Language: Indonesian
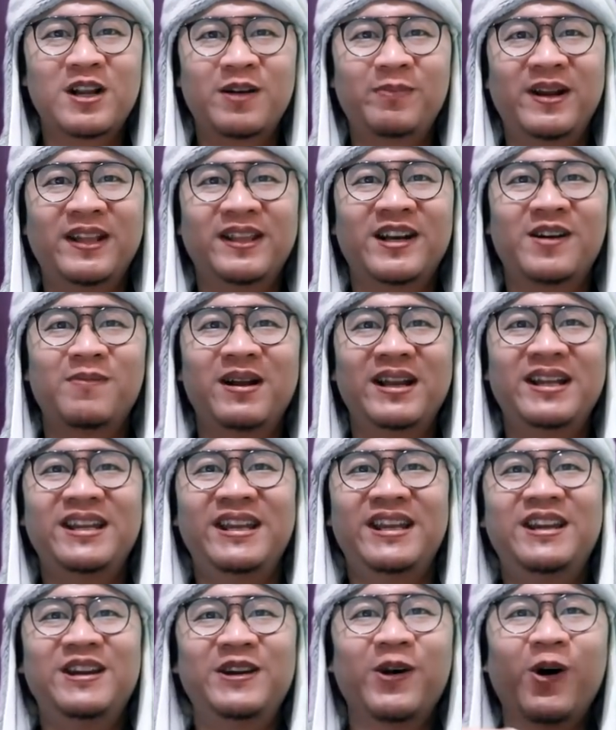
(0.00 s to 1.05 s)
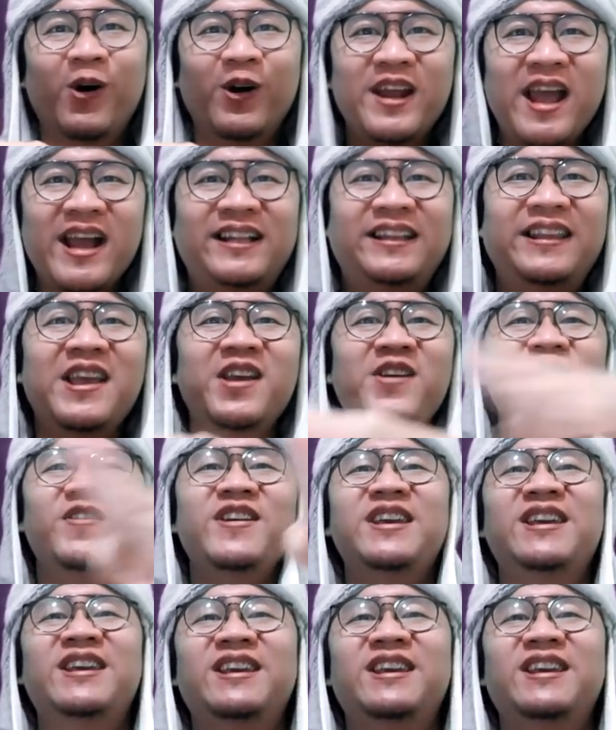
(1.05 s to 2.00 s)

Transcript: Selamat datang kembali di Indoreact TV.